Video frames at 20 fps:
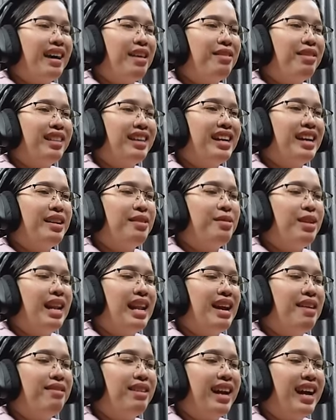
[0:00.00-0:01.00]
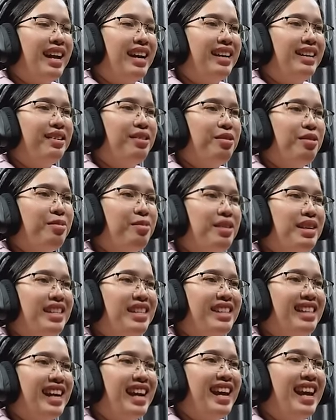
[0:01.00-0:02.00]
เราเตือนคุณแล้วนะคุณไม่
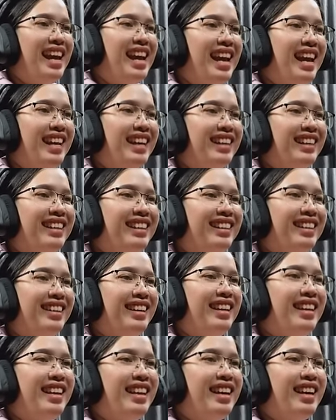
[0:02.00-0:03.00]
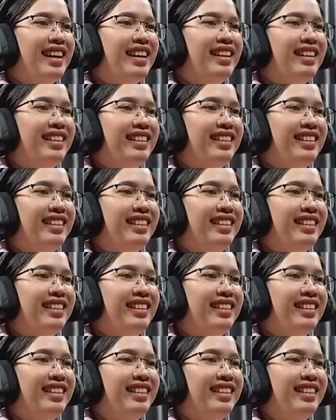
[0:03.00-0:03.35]
เชื่อเองนี่ค่ะ